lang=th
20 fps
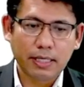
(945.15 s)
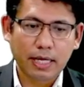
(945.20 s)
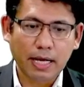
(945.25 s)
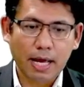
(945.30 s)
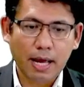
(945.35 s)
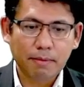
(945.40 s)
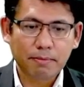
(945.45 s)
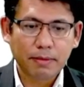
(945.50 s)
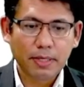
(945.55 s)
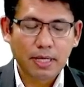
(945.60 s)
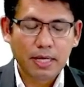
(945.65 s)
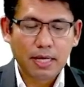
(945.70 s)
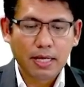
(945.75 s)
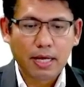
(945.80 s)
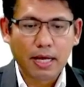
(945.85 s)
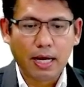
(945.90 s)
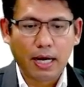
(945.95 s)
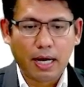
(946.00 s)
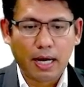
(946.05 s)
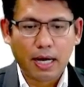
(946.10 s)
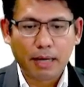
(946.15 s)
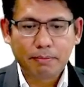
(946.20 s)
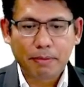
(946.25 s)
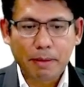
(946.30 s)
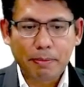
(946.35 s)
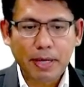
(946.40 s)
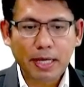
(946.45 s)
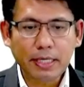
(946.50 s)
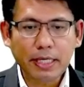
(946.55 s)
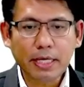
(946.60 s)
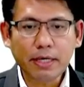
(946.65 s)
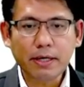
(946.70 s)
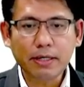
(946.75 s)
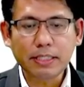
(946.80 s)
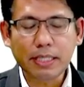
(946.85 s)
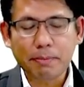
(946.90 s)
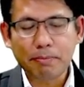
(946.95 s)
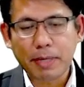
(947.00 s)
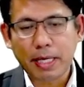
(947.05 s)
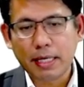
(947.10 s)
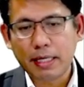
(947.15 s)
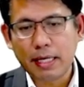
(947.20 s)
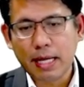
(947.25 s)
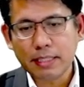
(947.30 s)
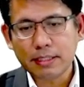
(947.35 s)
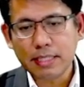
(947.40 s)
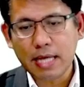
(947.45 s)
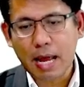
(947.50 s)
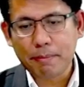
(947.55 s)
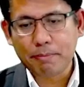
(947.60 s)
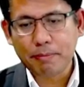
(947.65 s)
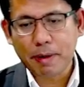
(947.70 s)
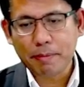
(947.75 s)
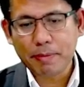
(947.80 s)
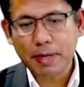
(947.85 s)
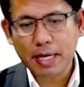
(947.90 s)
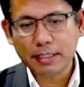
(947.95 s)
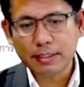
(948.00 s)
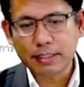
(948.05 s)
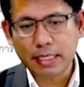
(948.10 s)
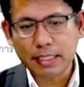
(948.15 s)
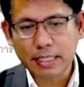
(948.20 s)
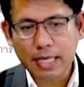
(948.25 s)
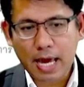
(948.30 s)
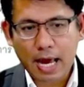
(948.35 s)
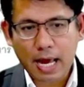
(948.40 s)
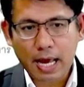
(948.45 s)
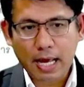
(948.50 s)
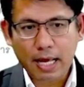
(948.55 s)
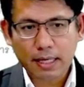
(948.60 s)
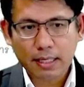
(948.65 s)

นะครับประเภทนี้ก็จะเป็นลักษณะประเภทสัญญา